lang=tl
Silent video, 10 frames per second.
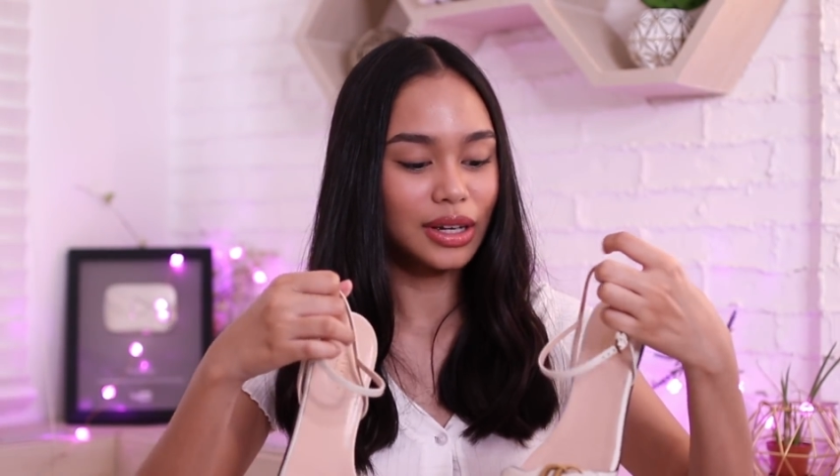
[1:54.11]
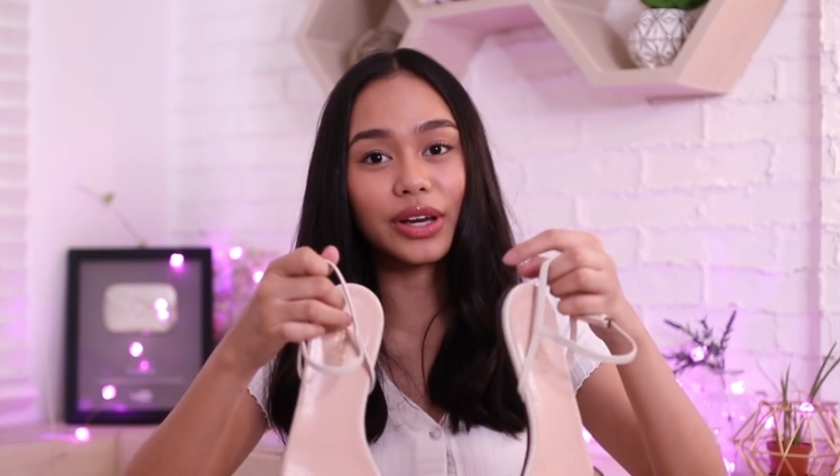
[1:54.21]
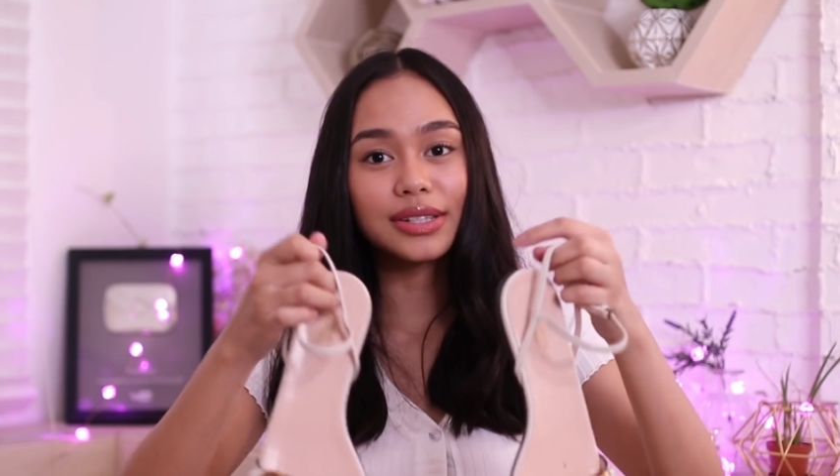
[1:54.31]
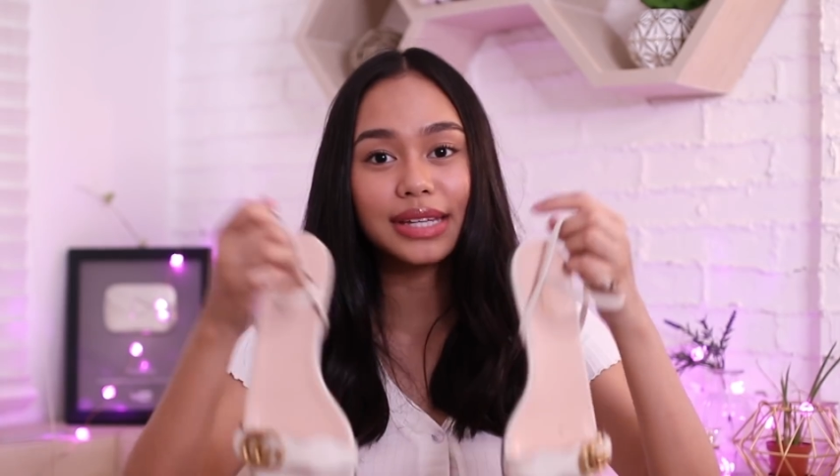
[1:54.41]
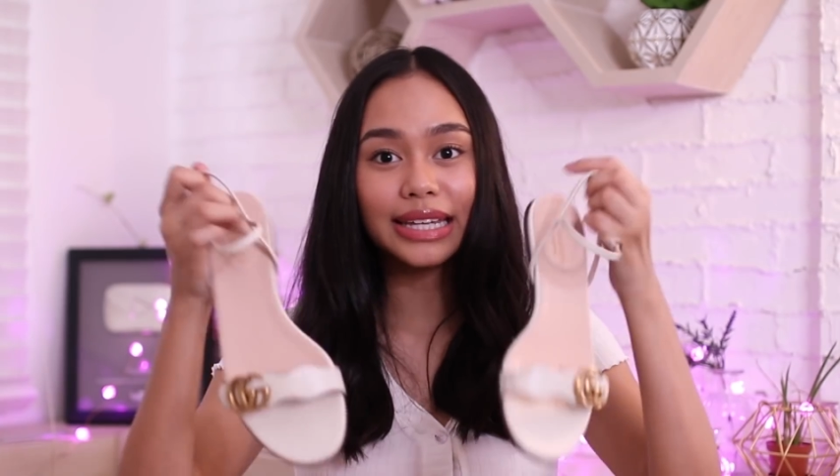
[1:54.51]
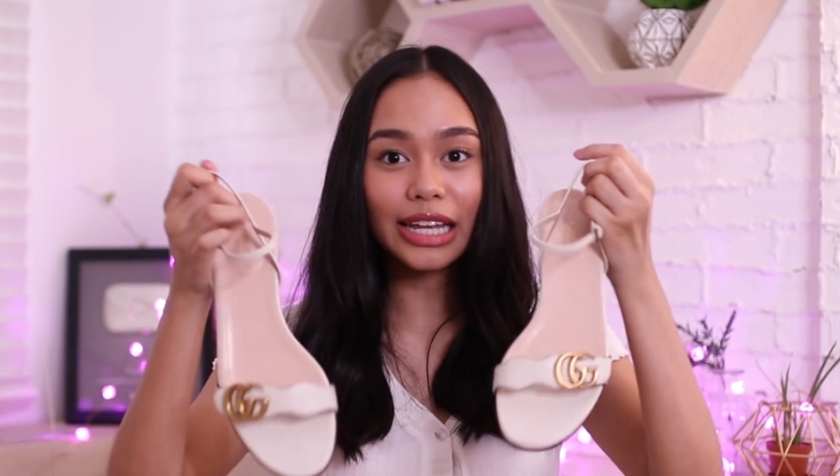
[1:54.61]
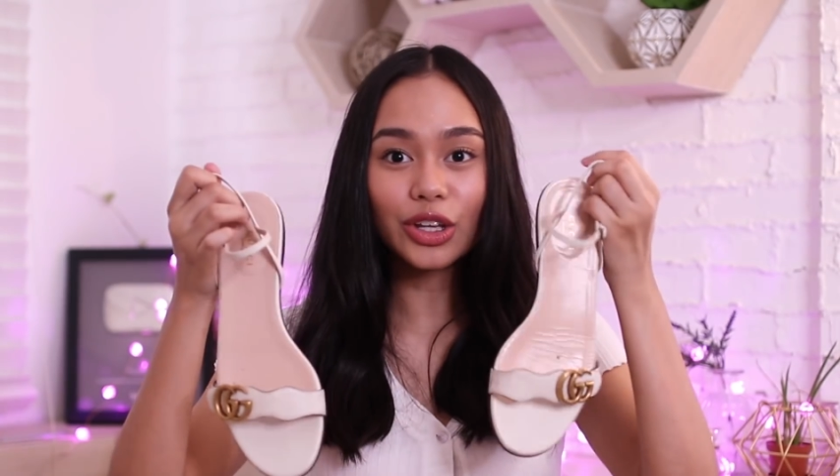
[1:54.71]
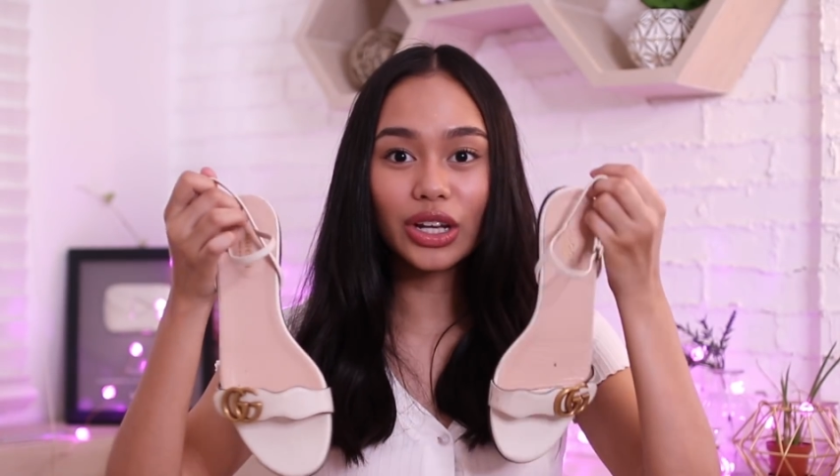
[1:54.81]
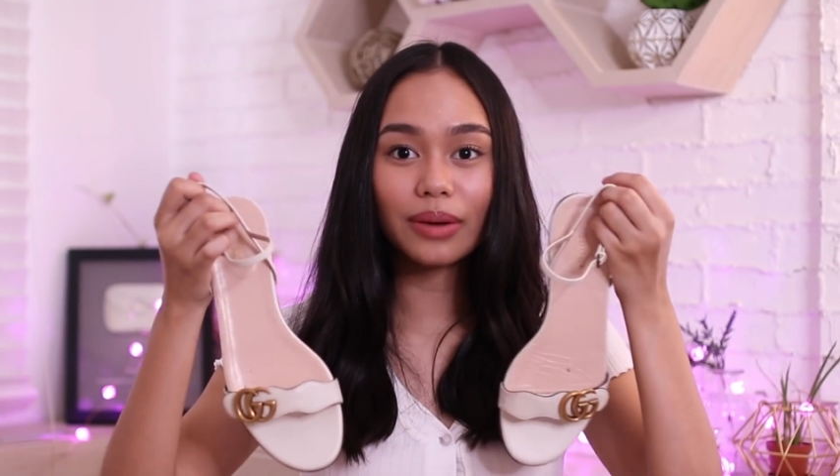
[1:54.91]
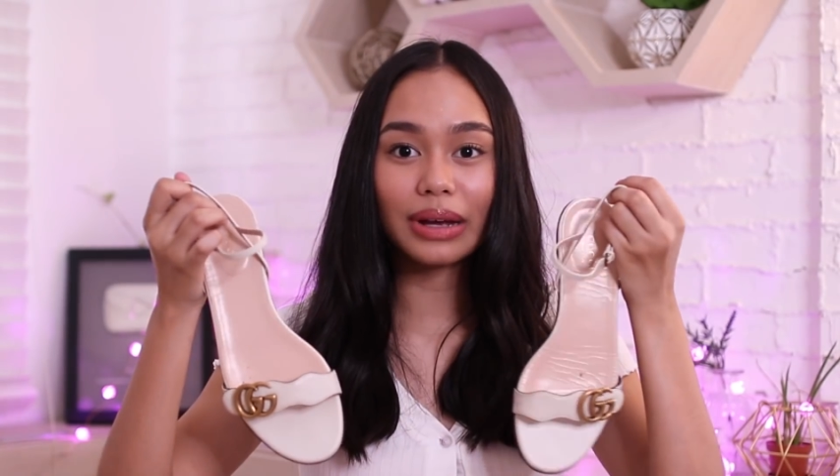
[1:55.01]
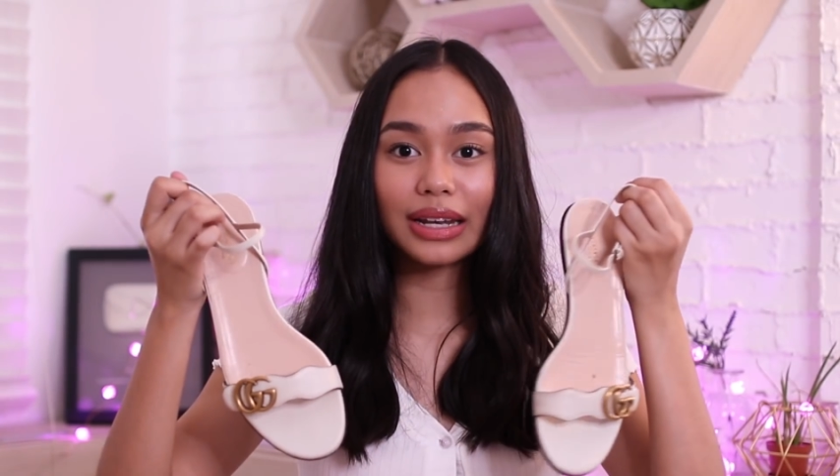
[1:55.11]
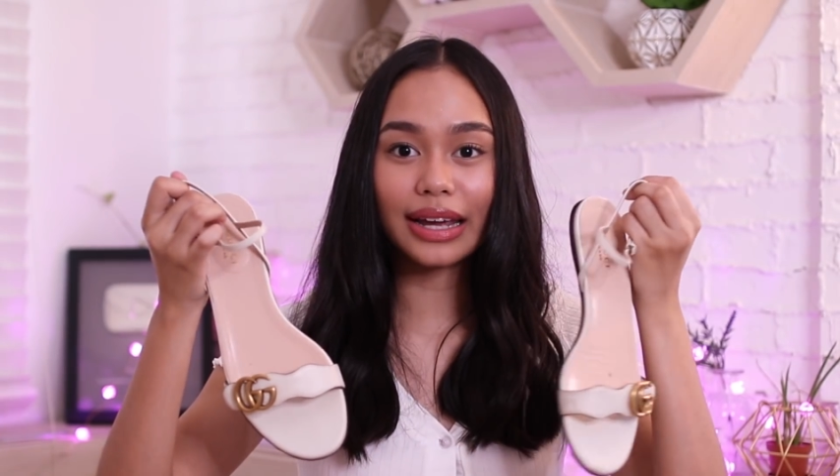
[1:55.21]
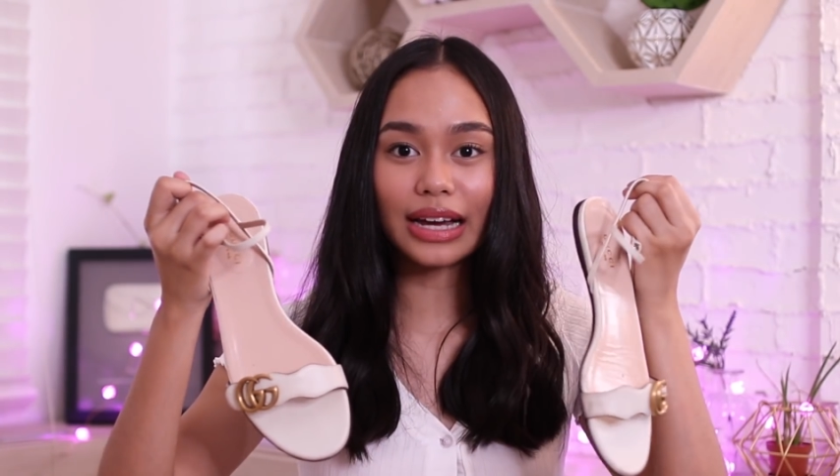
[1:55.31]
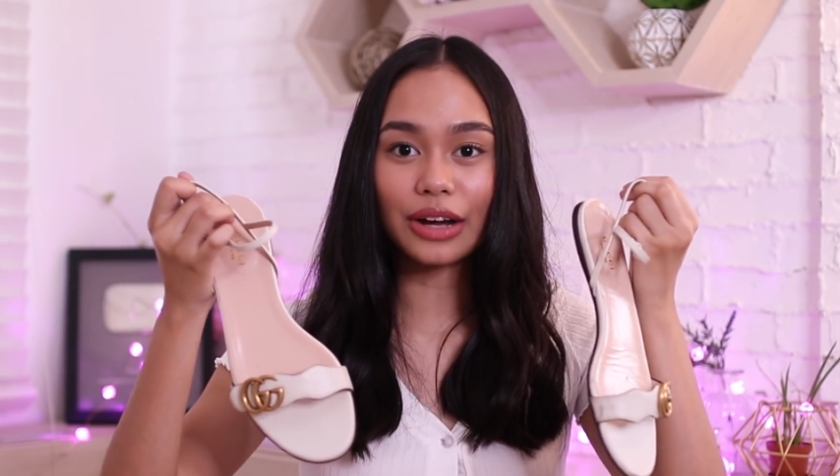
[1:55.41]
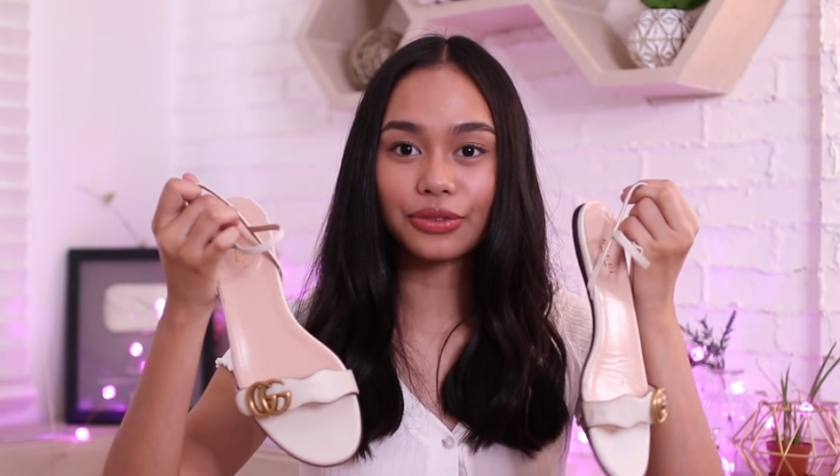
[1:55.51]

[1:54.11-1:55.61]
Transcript: Pero guys, tingnan niyo naman, like,